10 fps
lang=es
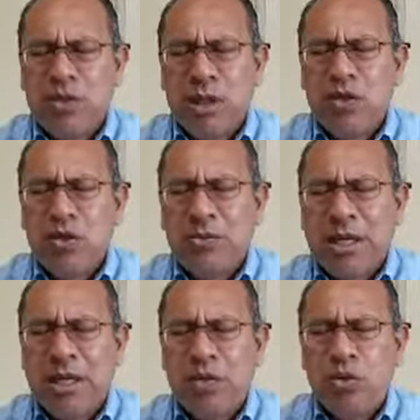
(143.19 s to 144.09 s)
Señor,
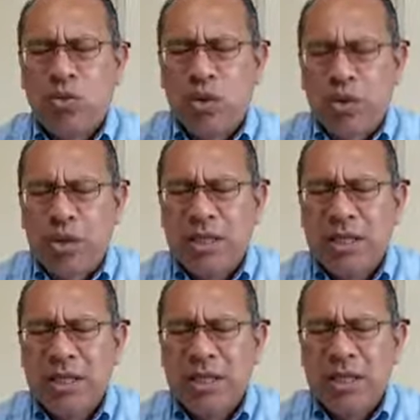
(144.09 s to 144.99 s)
ver tu
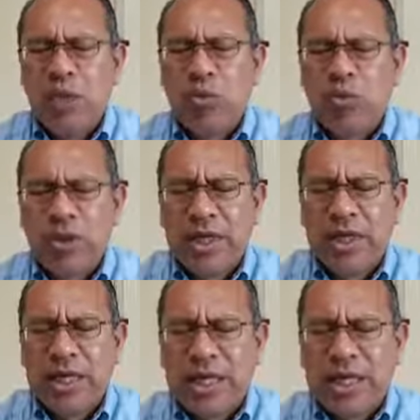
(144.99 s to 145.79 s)
gloria y tu poder